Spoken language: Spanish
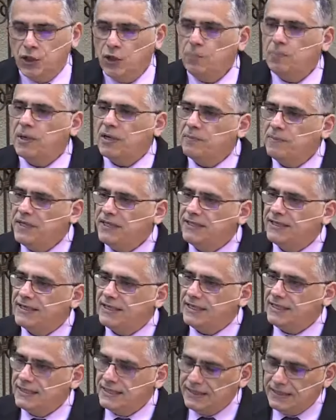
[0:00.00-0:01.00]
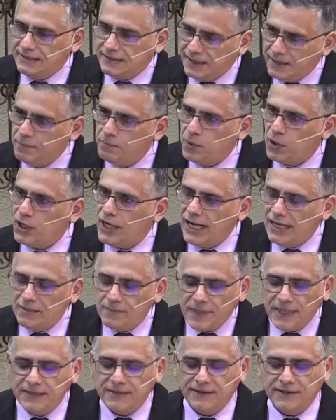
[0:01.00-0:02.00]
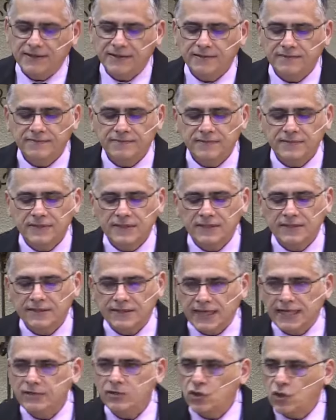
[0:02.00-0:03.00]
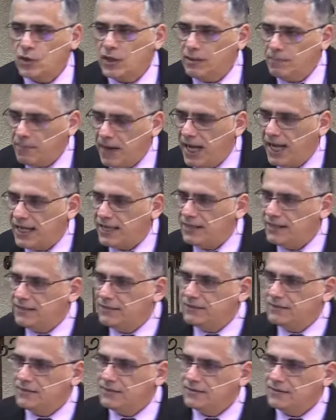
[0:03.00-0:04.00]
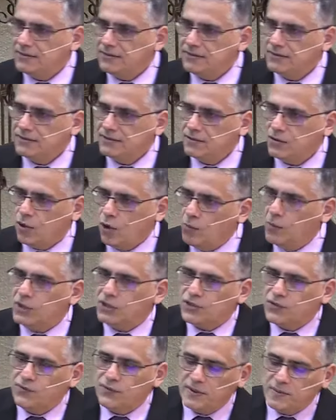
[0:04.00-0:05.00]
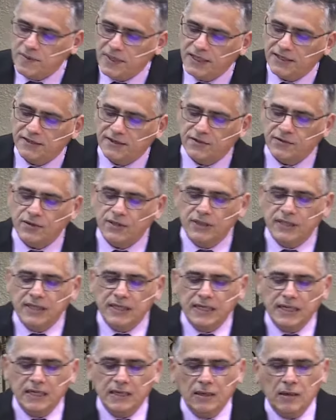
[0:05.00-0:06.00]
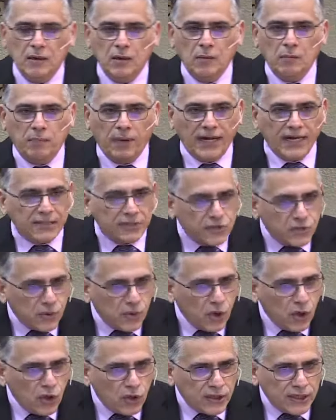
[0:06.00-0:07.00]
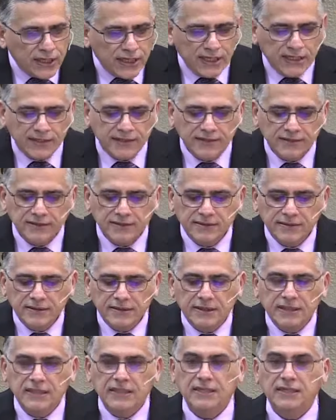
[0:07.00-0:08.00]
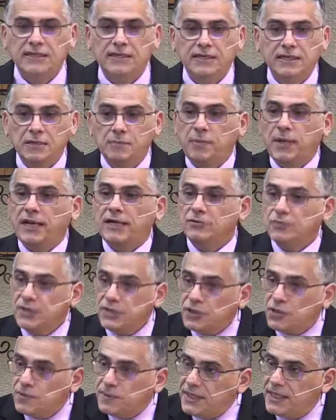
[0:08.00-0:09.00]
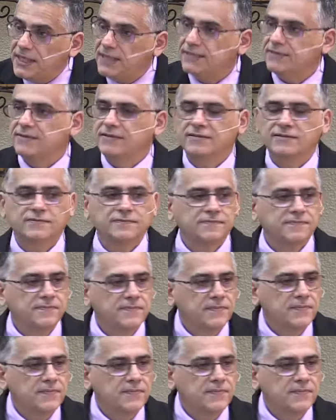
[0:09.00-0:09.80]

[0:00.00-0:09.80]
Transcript: Dios permite temporalmente tanto el mal como el sufrimiento para su gloria y para nuestro bien.